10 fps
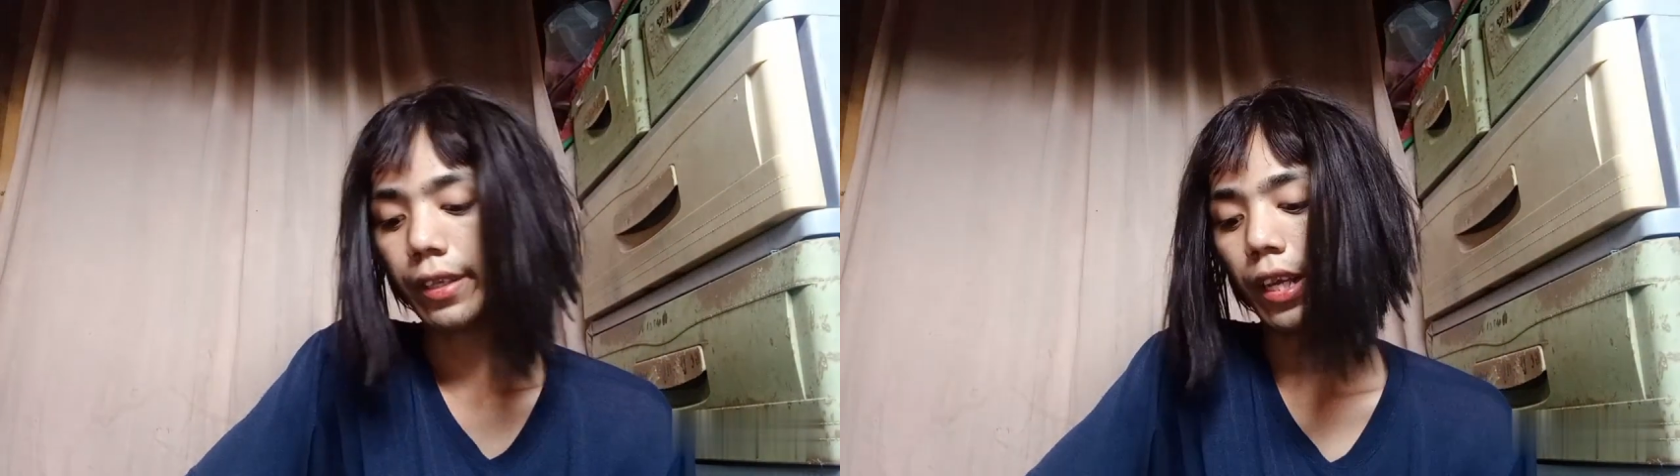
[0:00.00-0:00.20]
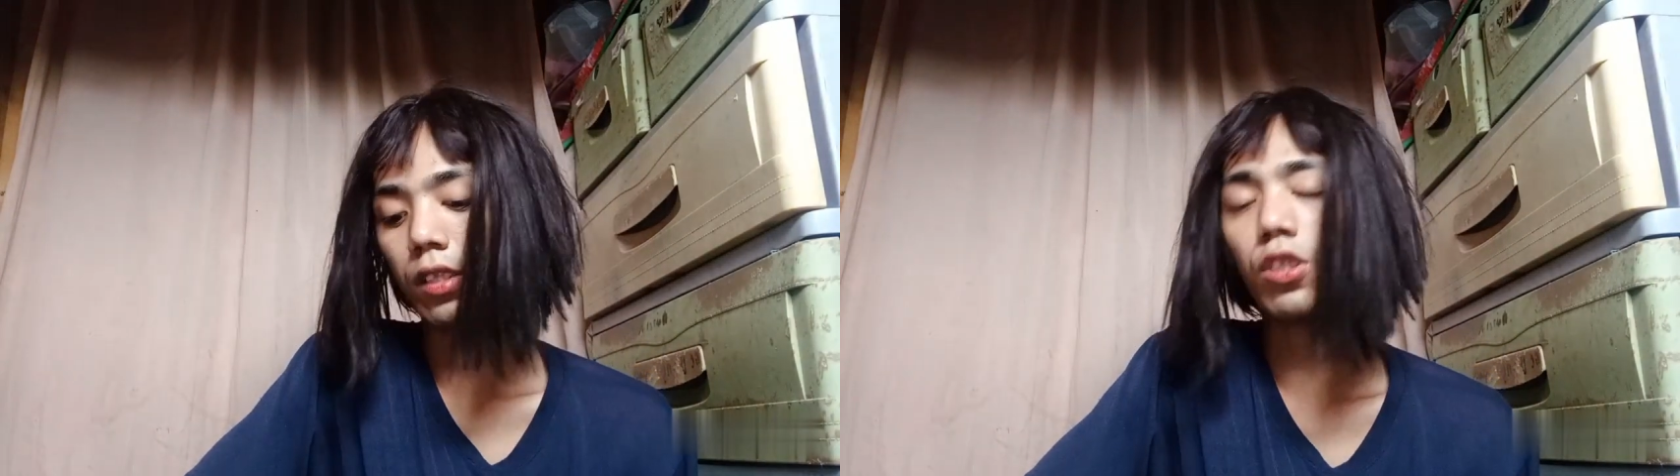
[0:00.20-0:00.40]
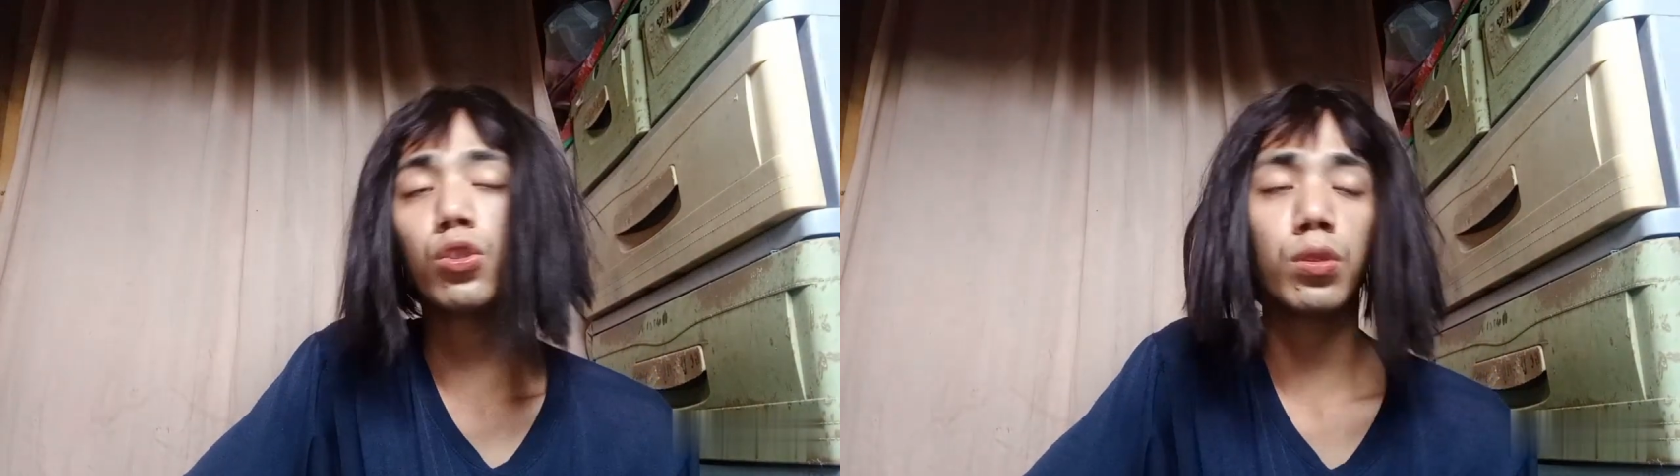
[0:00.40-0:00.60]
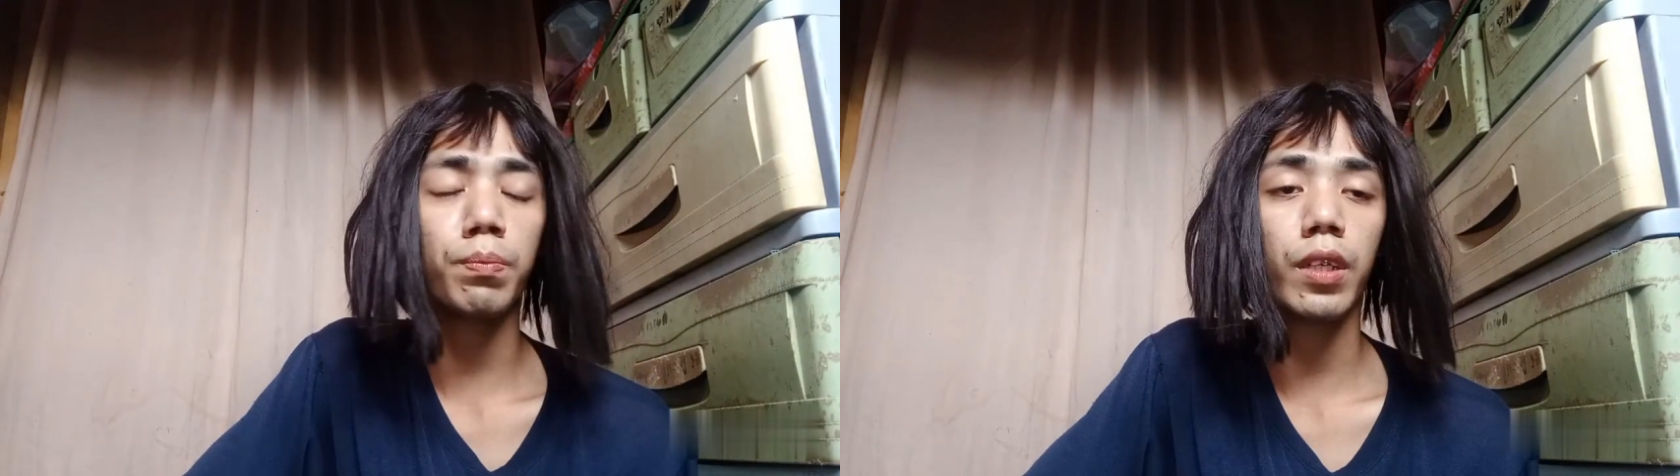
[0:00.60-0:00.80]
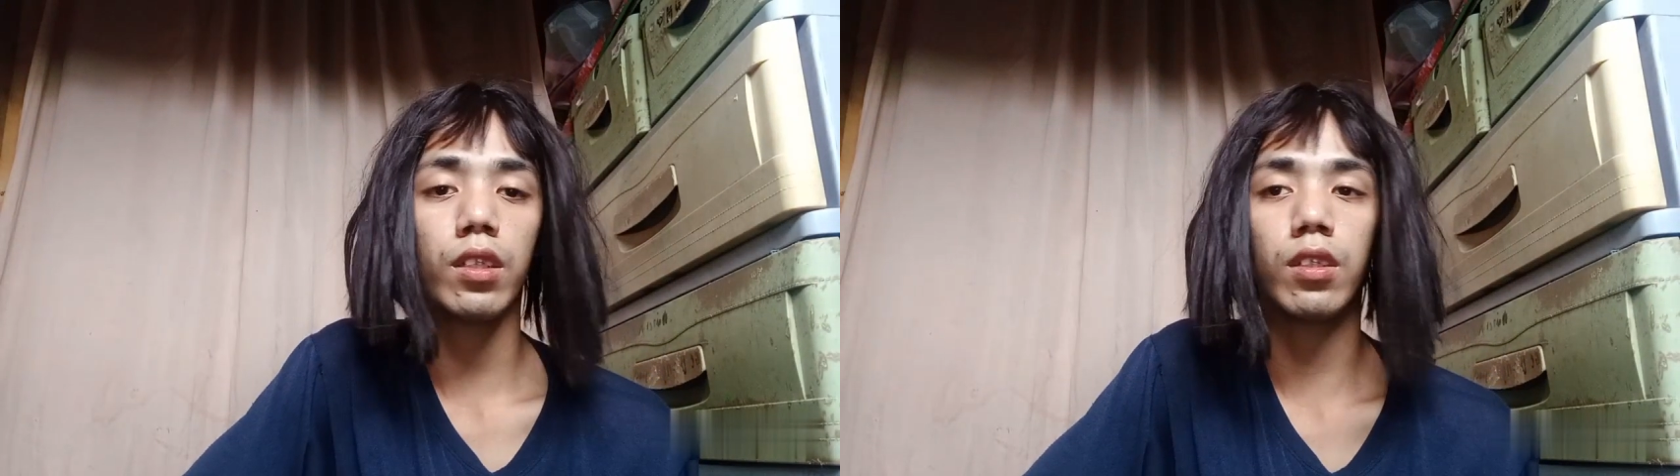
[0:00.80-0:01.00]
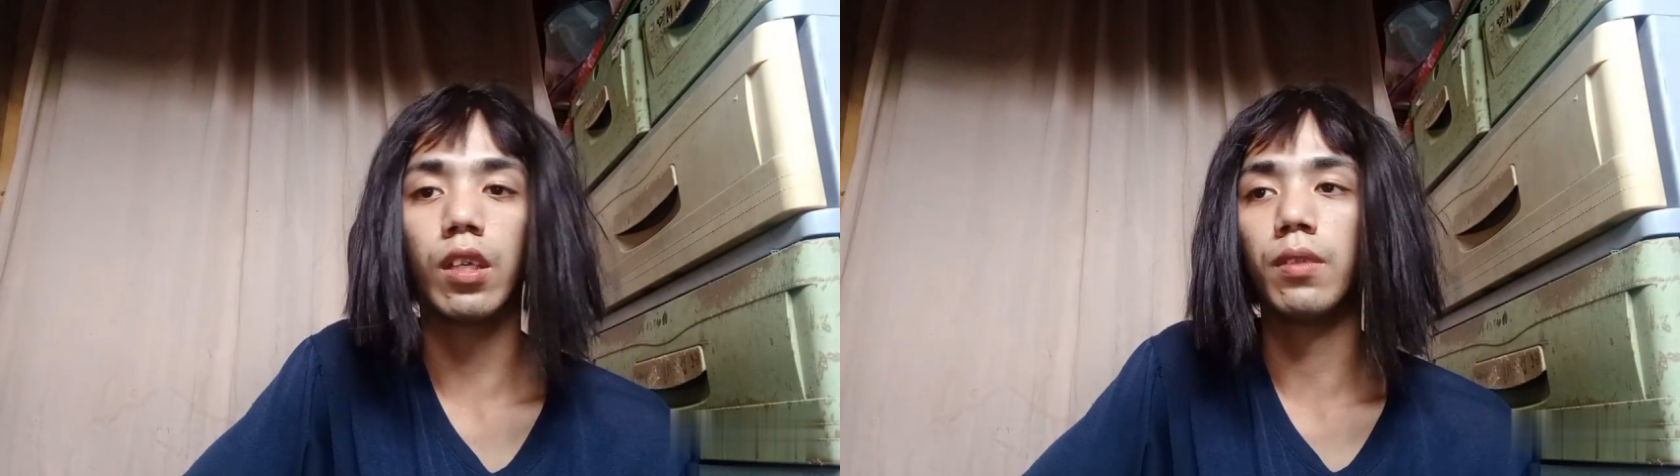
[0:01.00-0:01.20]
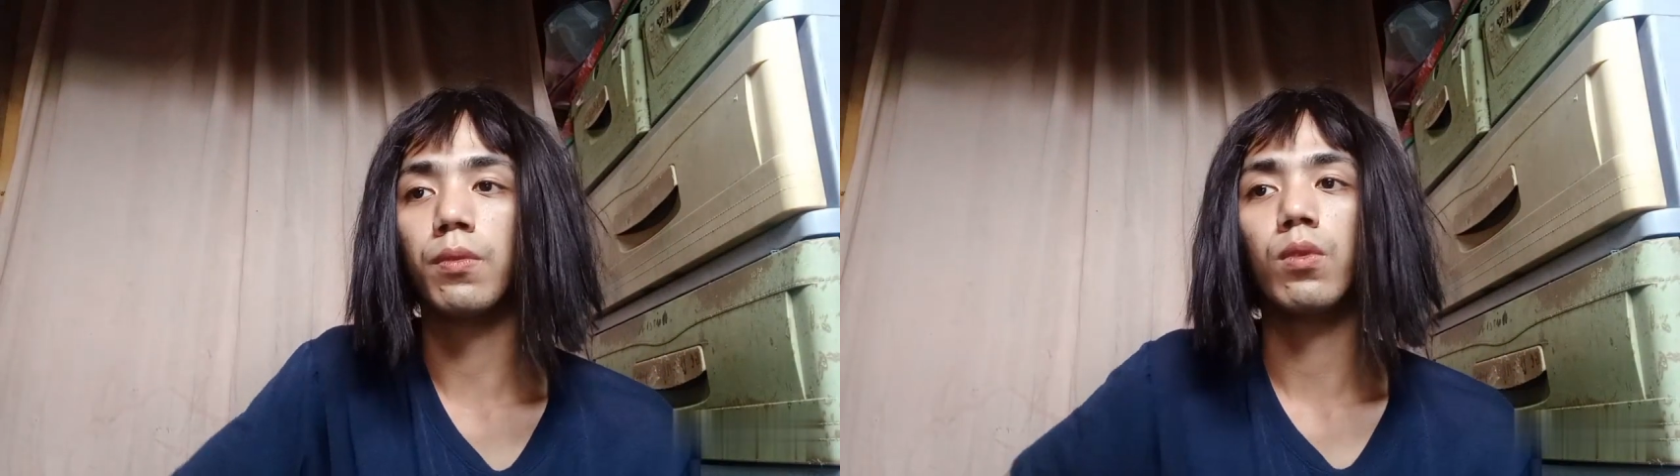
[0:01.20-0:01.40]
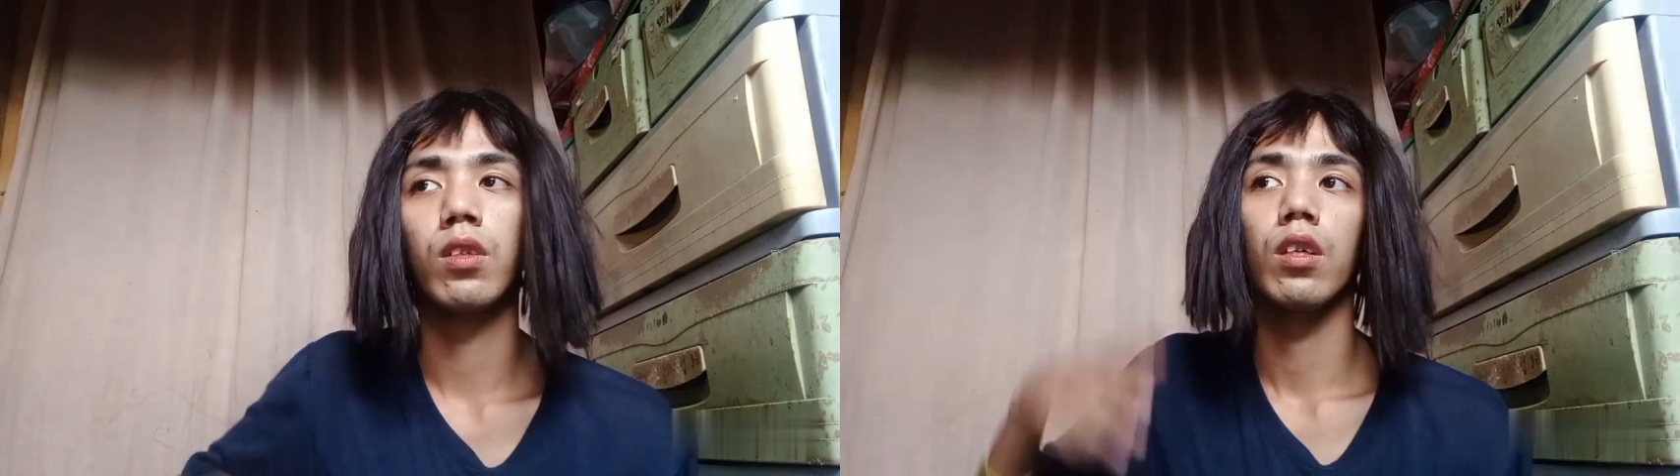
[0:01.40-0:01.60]
Ayan, si Chun Bren
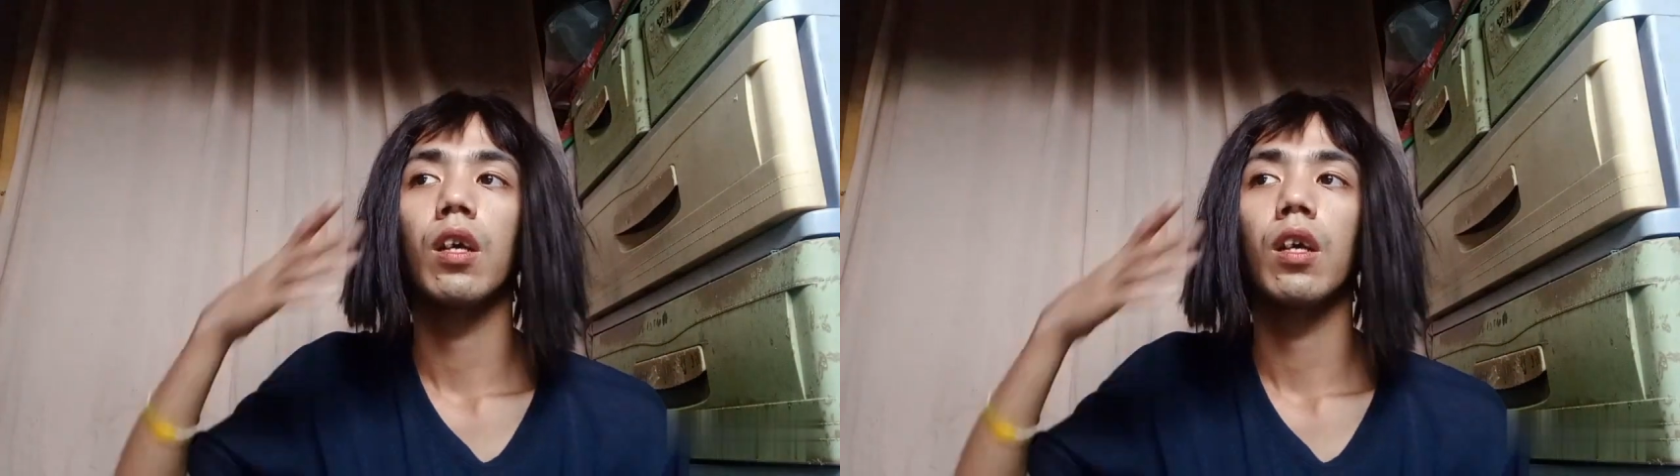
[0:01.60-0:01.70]
yan.